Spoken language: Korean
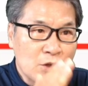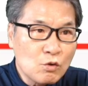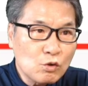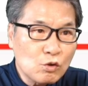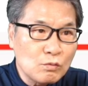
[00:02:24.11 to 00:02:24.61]

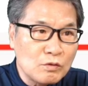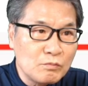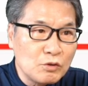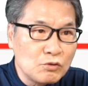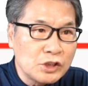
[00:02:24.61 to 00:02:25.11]
유튜브
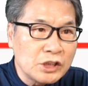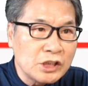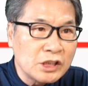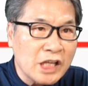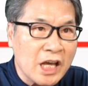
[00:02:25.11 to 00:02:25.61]

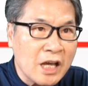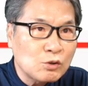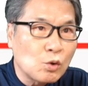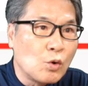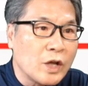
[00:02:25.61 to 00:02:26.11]
뮤직의
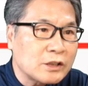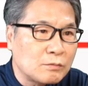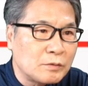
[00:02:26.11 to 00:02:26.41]
조회수